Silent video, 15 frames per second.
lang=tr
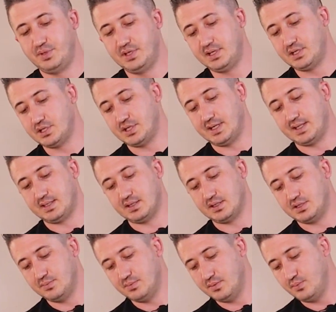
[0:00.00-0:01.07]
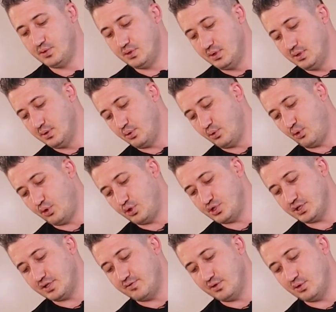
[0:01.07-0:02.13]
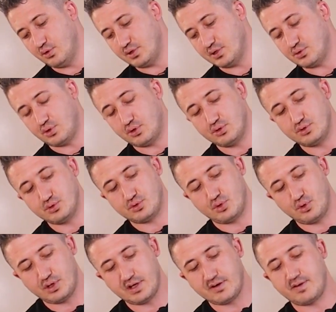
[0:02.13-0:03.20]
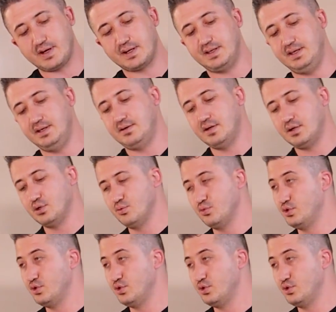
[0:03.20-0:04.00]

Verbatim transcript: birikecektir. Şimdi bir önceki videoda sorduğunuz sorular vardı. İdrar